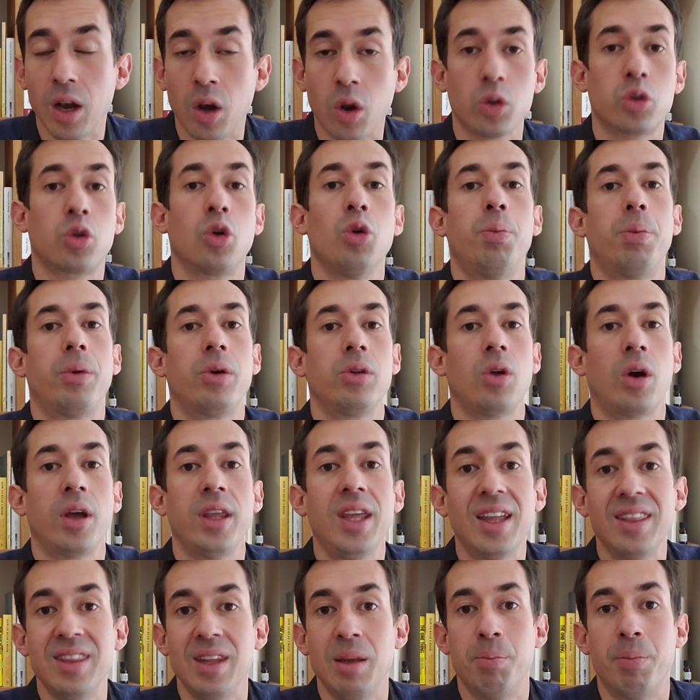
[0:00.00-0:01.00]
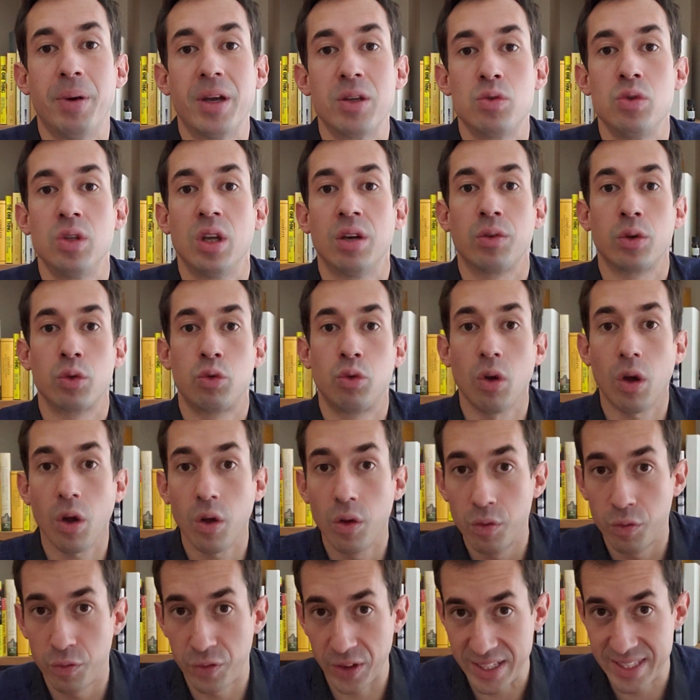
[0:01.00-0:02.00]
l'entrepreneuriat n'est pas une aventure
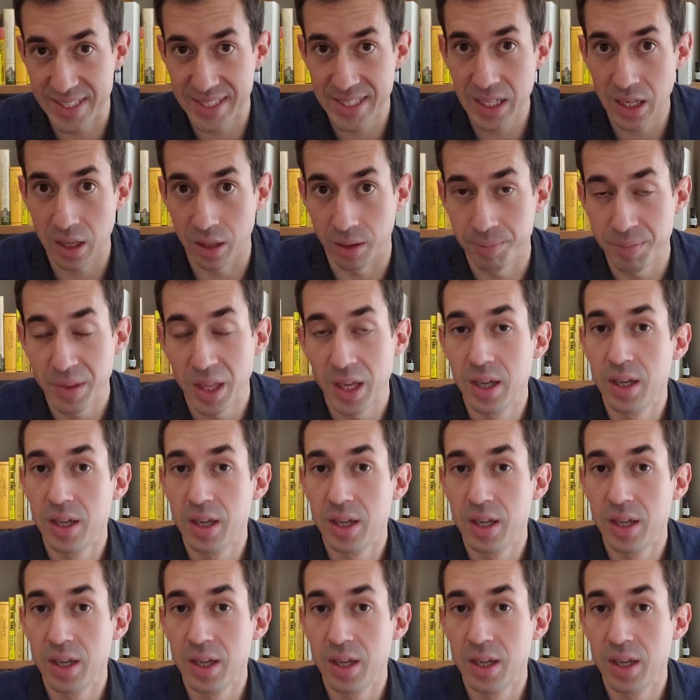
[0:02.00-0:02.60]
facile.